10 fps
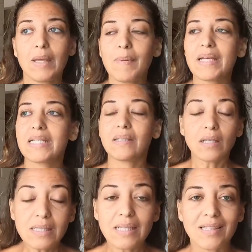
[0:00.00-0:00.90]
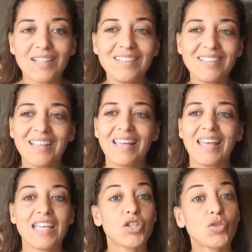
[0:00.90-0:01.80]
et eh ben j'ai 37 ans
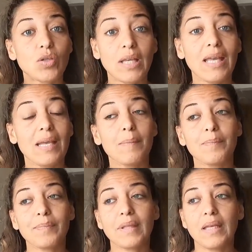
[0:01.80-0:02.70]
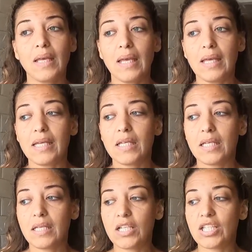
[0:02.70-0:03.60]
et je,
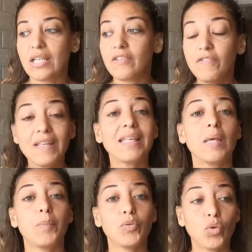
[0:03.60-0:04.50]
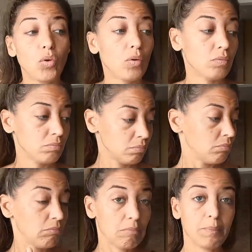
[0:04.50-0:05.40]
et j'ai une vie qui est plutôt
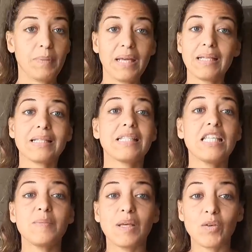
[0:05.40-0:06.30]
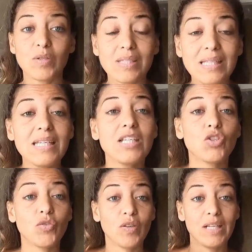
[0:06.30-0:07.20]
bien assise, bien réussie,
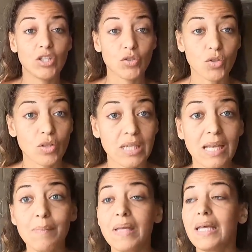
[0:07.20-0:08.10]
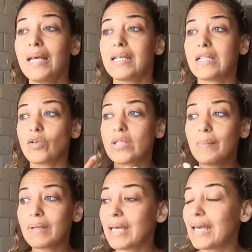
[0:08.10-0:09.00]
je fais les choses que j'aime. J'ai
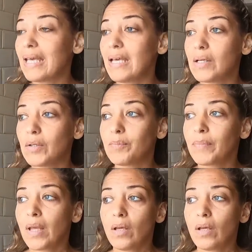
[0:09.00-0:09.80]
réussi à me créer euh,